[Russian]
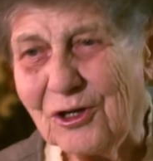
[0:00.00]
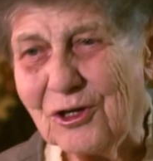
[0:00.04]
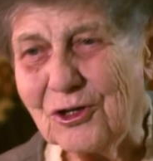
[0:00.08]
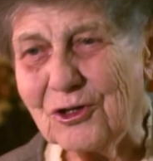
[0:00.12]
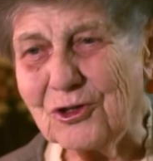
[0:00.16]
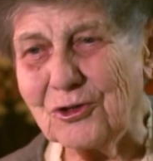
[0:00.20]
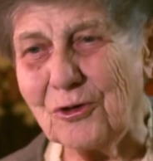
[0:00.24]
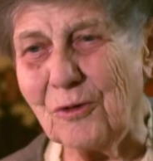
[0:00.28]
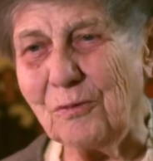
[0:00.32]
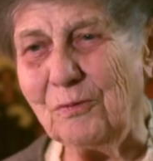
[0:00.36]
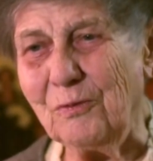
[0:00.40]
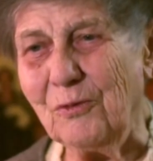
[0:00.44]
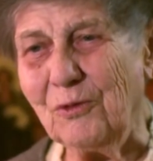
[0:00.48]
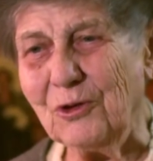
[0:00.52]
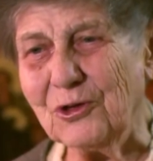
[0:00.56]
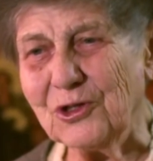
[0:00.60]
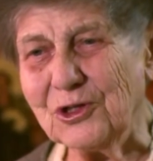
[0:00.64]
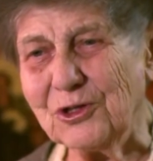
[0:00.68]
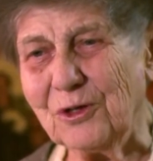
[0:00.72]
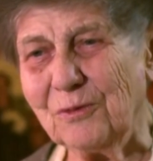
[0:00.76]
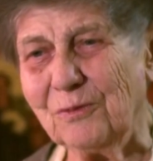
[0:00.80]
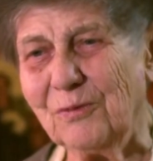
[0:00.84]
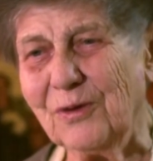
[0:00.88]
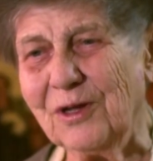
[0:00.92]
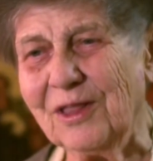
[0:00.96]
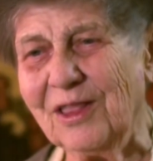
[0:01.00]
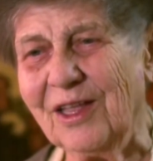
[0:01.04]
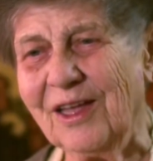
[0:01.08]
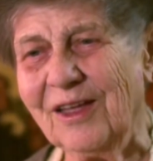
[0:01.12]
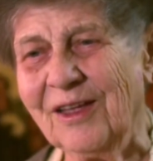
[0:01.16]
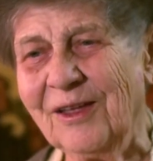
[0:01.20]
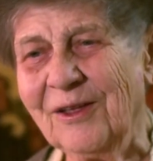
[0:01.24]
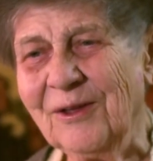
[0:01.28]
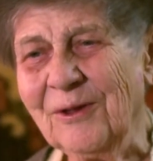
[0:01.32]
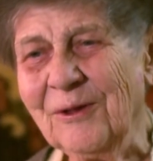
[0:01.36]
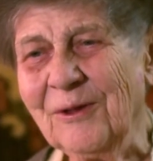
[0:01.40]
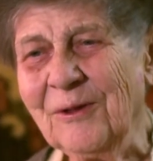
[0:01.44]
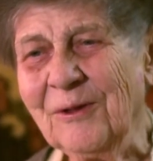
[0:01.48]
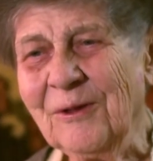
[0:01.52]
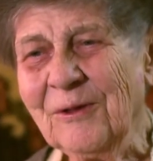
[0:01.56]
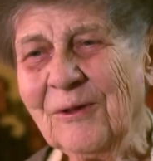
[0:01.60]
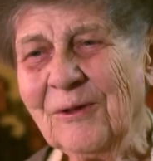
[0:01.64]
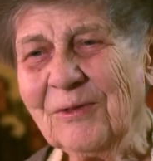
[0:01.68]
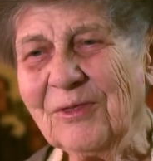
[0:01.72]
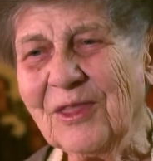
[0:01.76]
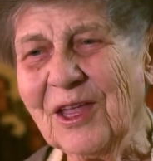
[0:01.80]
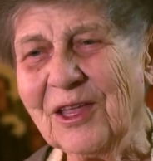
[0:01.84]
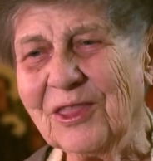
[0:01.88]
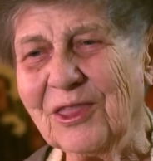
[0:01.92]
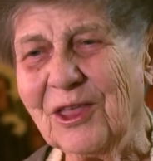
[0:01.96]
чтобы можно было
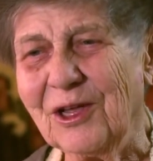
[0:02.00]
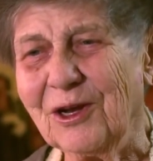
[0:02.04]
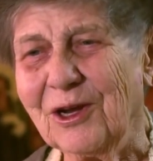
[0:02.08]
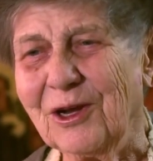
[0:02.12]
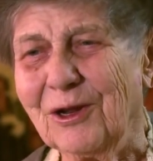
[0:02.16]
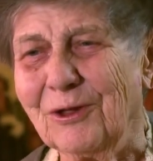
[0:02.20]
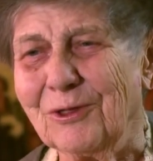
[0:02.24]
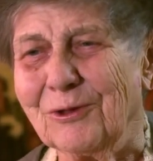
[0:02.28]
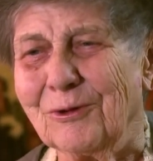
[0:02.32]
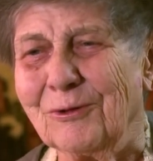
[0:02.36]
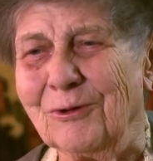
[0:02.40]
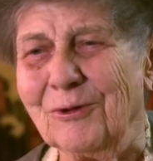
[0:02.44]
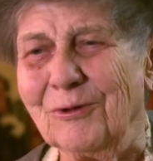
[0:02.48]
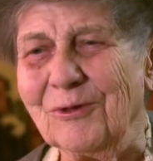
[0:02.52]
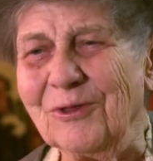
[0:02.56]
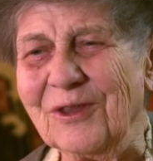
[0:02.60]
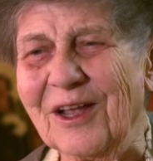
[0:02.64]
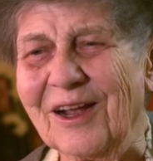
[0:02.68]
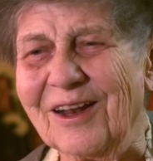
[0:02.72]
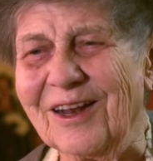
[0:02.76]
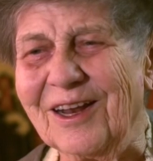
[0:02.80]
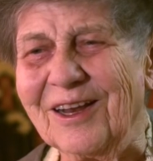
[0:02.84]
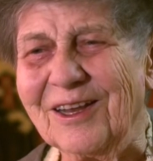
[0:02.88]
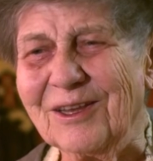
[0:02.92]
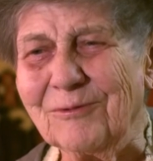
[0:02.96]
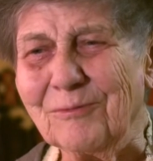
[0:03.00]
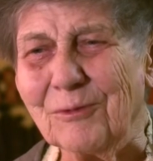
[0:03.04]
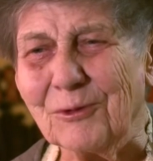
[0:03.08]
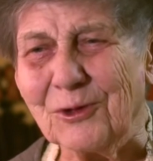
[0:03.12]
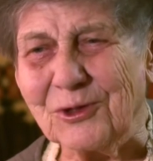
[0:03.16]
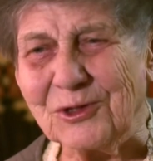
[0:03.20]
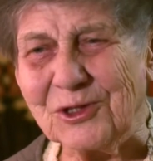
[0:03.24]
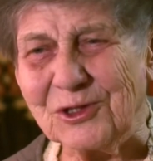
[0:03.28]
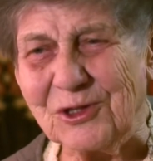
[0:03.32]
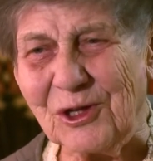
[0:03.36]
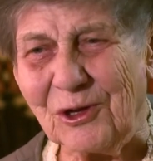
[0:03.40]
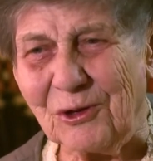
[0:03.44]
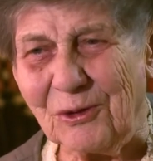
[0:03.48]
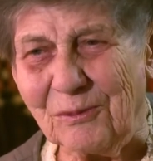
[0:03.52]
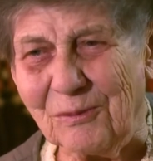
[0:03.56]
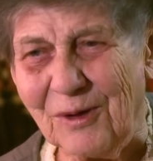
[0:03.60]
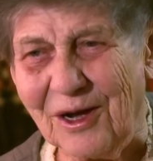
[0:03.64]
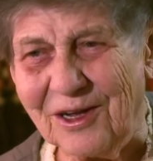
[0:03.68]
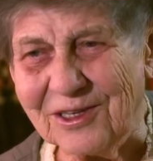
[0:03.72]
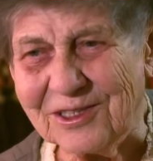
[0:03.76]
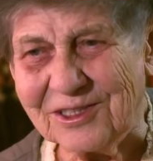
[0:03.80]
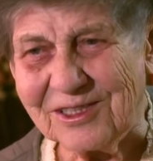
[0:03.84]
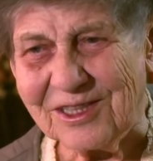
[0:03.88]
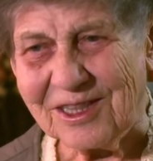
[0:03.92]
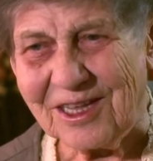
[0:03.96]
на тарелку налить постного
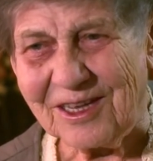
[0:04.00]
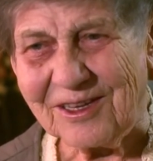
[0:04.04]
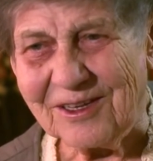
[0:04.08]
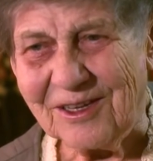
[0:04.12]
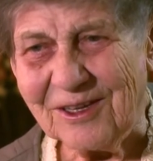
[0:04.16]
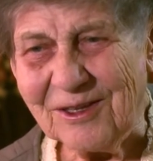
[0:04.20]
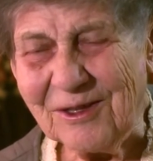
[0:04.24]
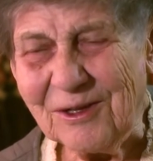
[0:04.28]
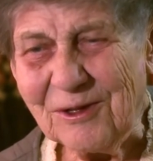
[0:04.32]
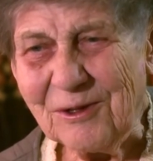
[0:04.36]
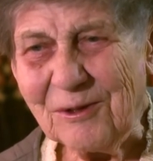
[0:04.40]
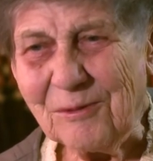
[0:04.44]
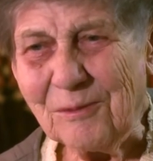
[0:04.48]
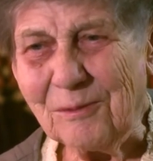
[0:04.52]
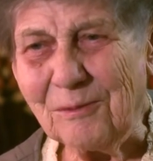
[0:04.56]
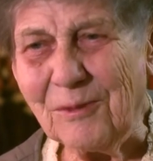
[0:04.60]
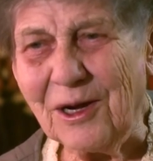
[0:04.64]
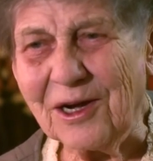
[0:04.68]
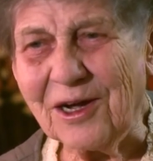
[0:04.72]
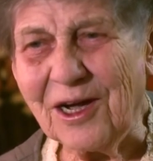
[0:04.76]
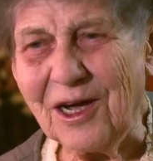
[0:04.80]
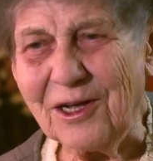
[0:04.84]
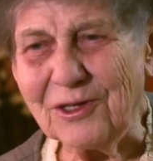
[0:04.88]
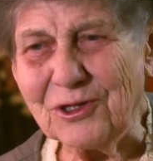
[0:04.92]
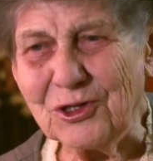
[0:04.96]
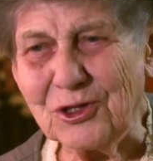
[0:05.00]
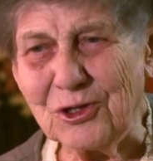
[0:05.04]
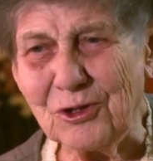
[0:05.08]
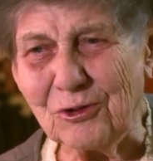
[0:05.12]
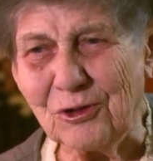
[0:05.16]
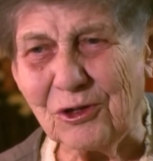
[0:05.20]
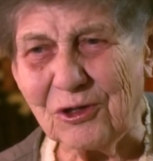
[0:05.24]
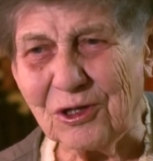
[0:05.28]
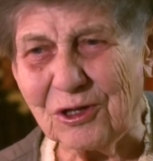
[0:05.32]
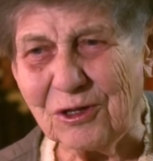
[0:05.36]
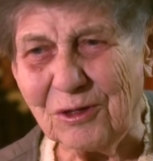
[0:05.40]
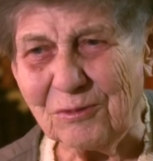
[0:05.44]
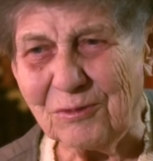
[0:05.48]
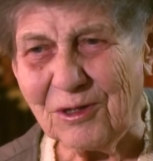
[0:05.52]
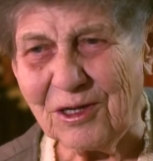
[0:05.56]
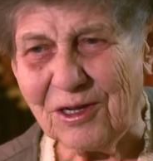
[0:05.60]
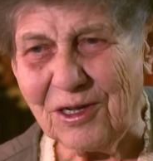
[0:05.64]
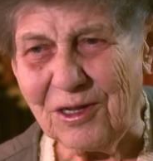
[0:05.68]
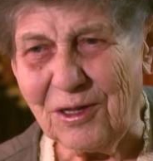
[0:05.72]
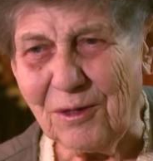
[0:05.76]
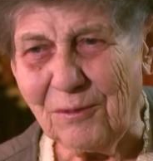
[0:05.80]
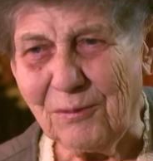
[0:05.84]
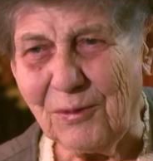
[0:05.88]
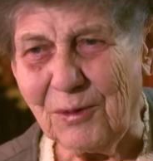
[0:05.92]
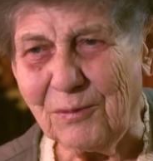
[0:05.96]
масла, макать черным
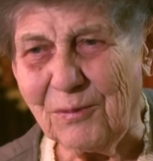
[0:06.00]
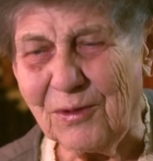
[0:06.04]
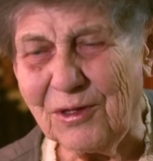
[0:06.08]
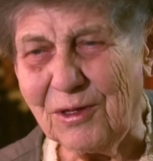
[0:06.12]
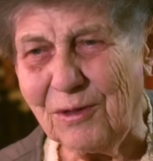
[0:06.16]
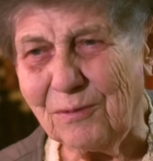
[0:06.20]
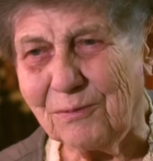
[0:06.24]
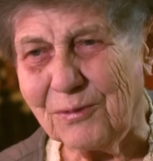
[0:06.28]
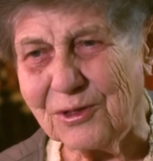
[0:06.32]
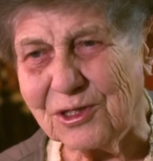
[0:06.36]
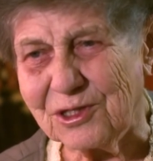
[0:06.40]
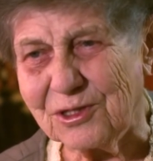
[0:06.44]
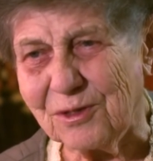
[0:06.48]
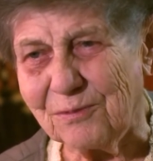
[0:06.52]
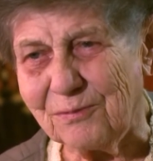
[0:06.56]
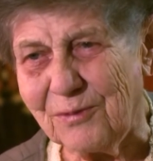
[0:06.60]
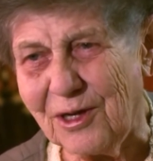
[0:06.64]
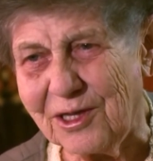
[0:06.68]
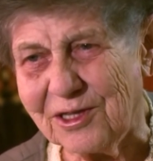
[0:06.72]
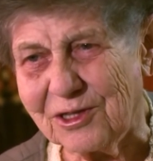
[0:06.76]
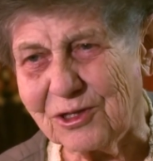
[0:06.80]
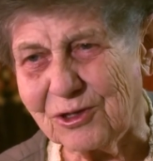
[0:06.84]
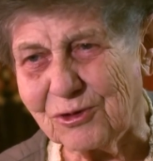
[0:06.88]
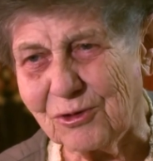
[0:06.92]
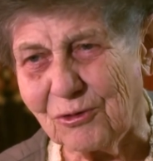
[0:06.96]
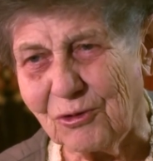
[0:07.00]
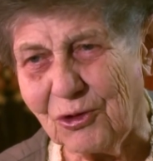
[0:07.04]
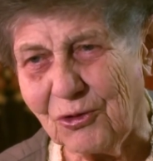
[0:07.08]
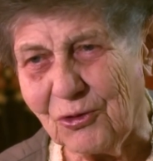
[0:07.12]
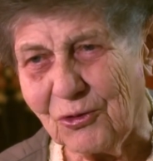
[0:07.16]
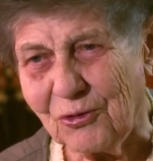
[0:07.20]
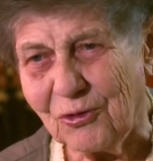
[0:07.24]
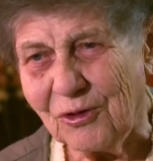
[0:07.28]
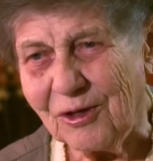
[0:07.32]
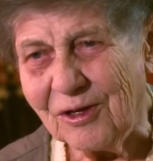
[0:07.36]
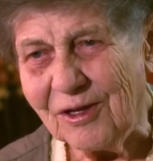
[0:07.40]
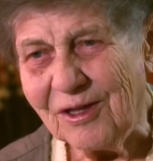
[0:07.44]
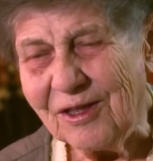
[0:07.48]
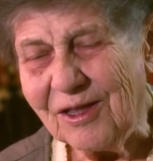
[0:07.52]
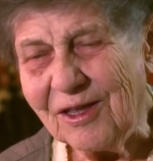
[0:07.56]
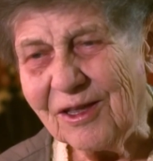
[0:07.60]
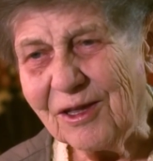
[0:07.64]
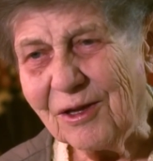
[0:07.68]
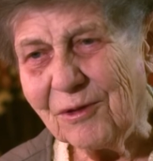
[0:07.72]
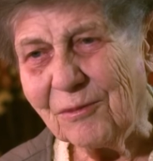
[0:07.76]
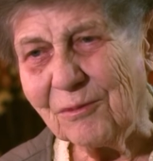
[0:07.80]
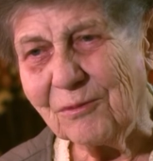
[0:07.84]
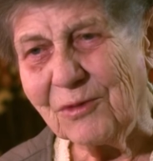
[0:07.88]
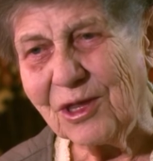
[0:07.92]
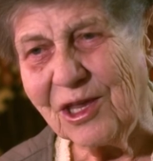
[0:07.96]
хлебом и посыпать солью.
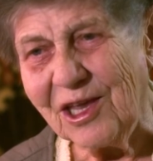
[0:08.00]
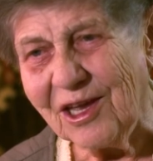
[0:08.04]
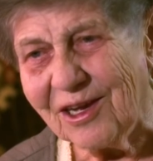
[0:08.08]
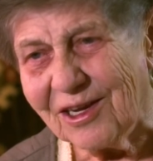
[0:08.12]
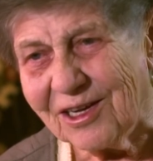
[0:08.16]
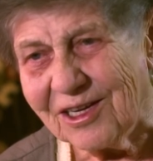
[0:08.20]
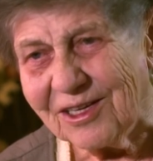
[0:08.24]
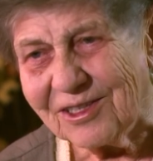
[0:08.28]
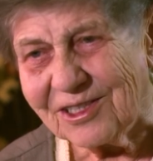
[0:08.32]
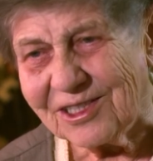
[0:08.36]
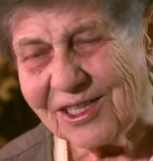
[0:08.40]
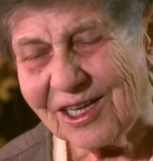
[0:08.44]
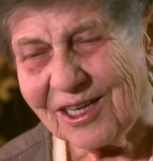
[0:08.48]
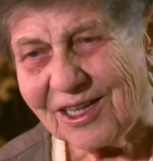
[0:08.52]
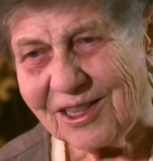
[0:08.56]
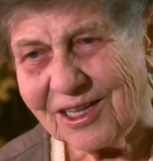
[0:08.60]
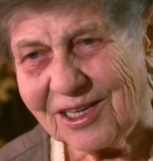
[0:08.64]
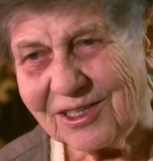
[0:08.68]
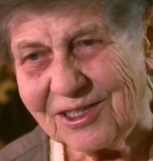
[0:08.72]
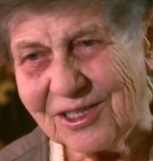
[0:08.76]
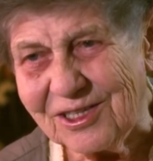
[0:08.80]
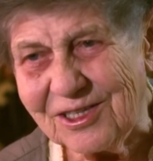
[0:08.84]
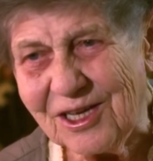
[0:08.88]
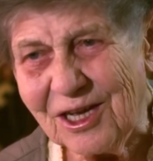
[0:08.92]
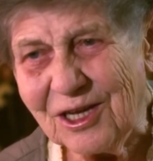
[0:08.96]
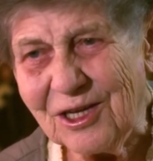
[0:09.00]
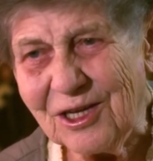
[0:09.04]
Мне казалось,